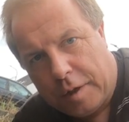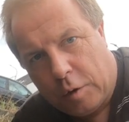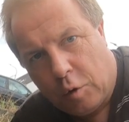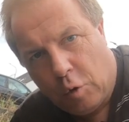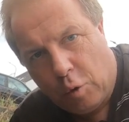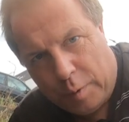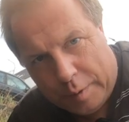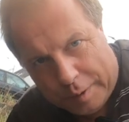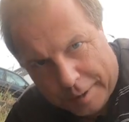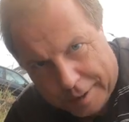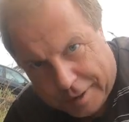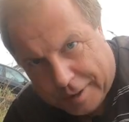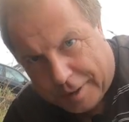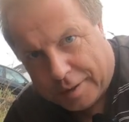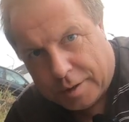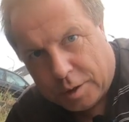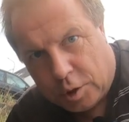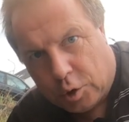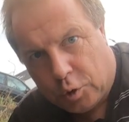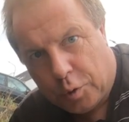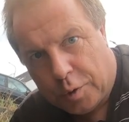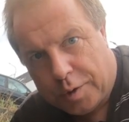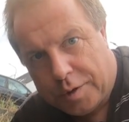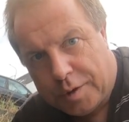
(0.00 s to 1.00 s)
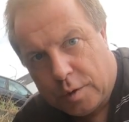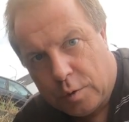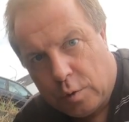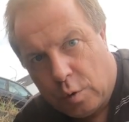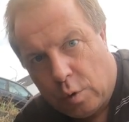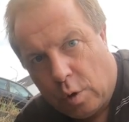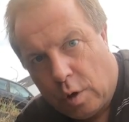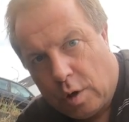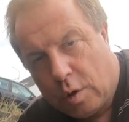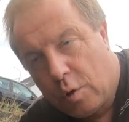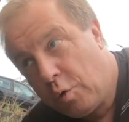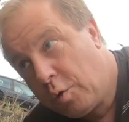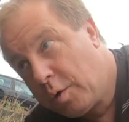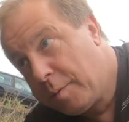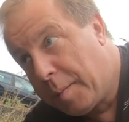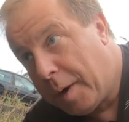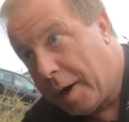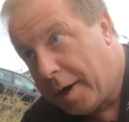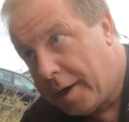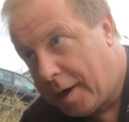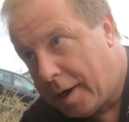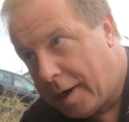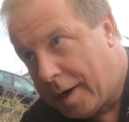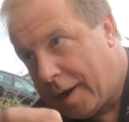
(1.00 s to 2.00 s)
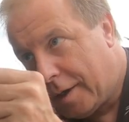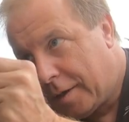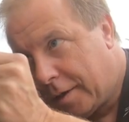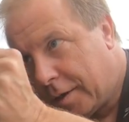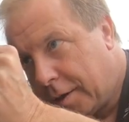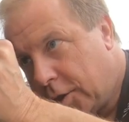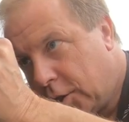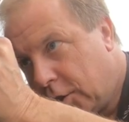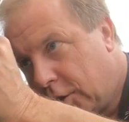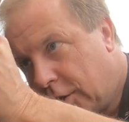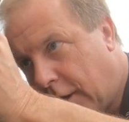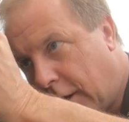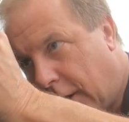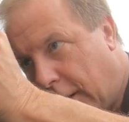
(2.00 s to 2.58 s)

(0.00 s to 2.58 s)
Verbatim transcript: wie kurbel ich jetzt die Stützen hoch? Gut, meine elektrisch,